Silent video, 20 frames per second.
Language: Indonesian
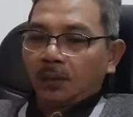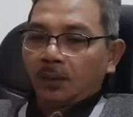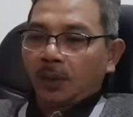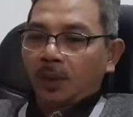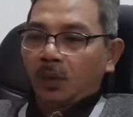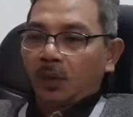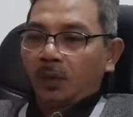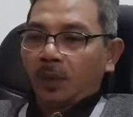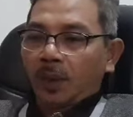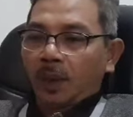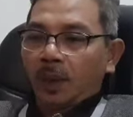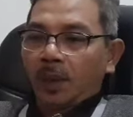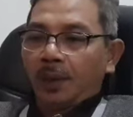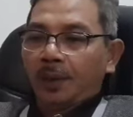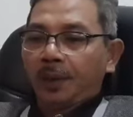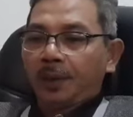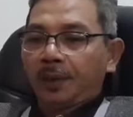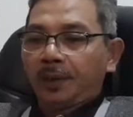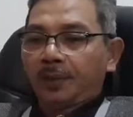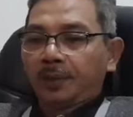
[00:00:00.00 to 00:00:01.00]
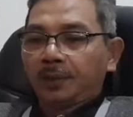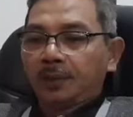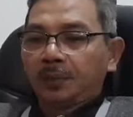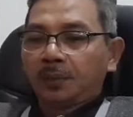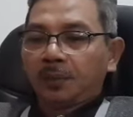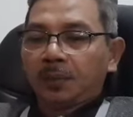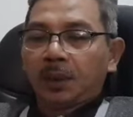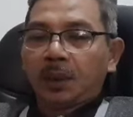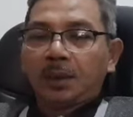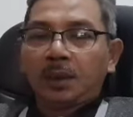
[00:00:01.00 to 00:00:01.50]
Fenomena
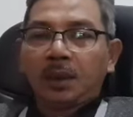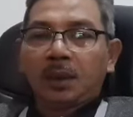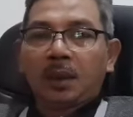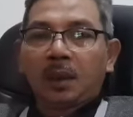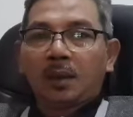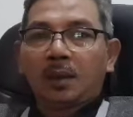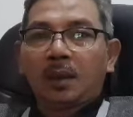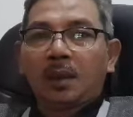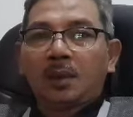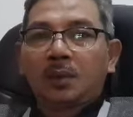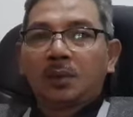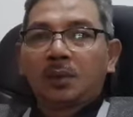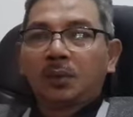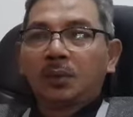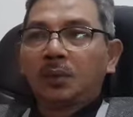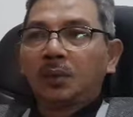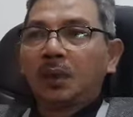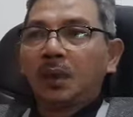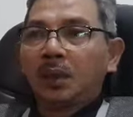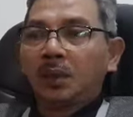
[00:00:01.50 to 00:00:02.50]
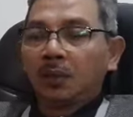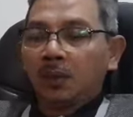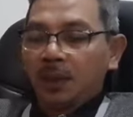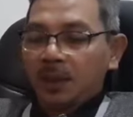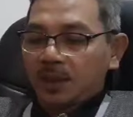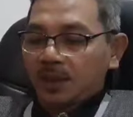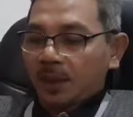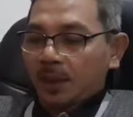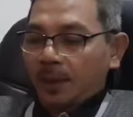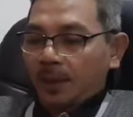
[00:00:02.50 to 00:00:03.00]
menyanyikan lagu
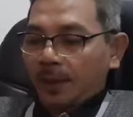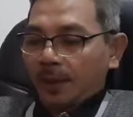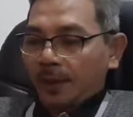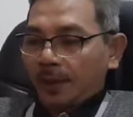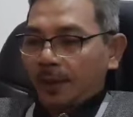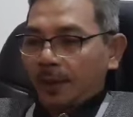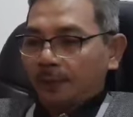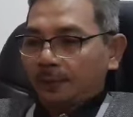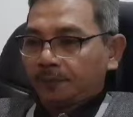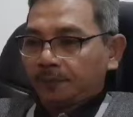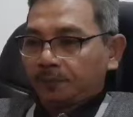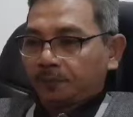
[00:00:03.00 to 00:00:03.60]
Indonesia Raya